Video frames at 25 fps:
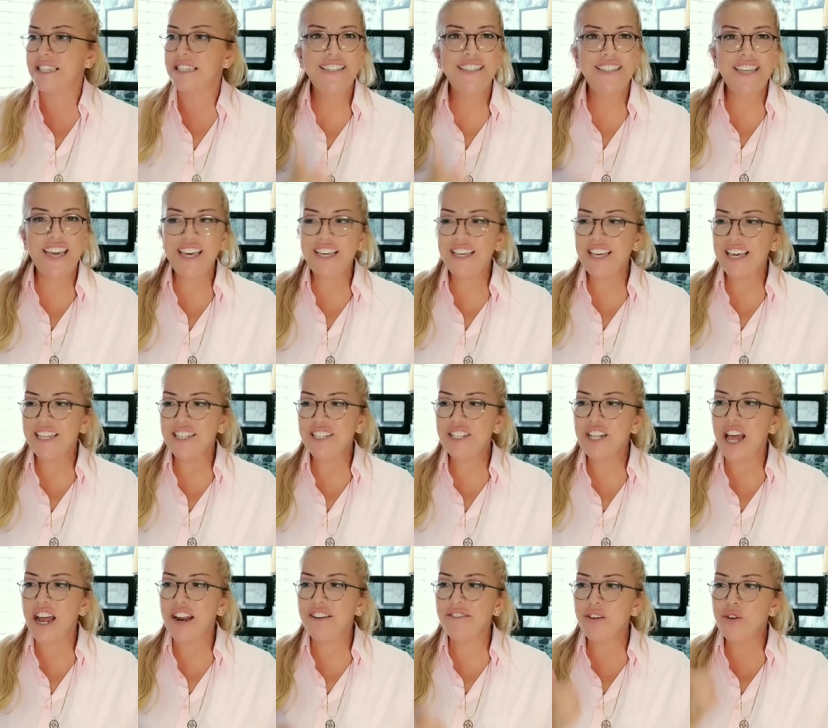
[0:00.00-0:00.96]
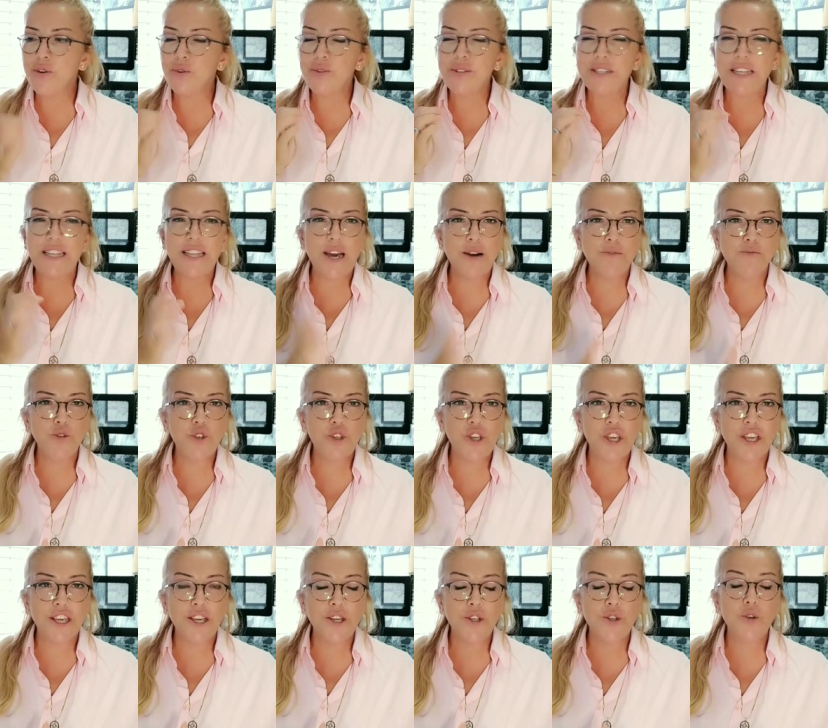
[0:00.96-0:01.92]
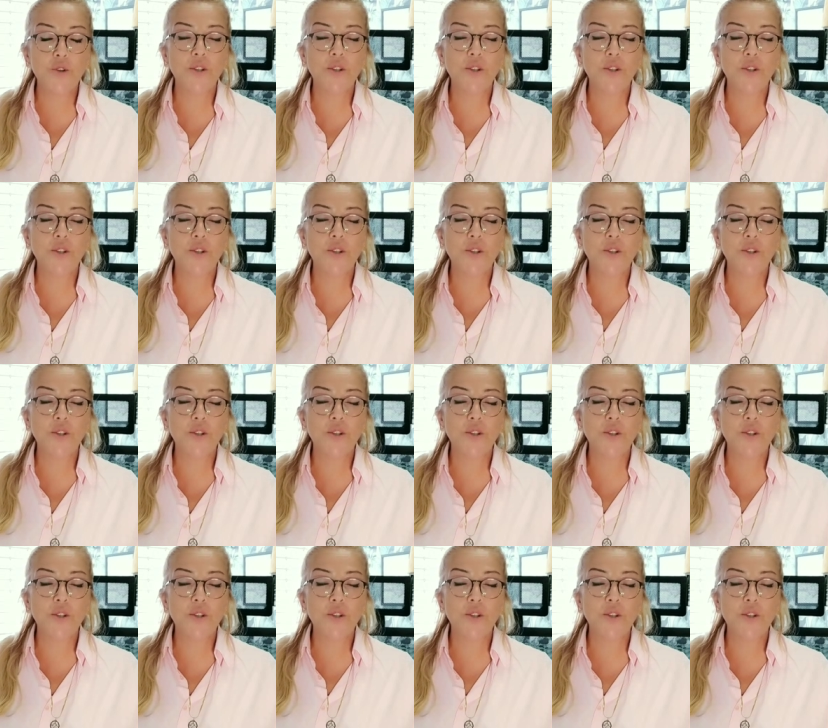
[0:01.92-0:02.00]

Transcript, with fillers: Yengeçler ve yükselen burcu yengeç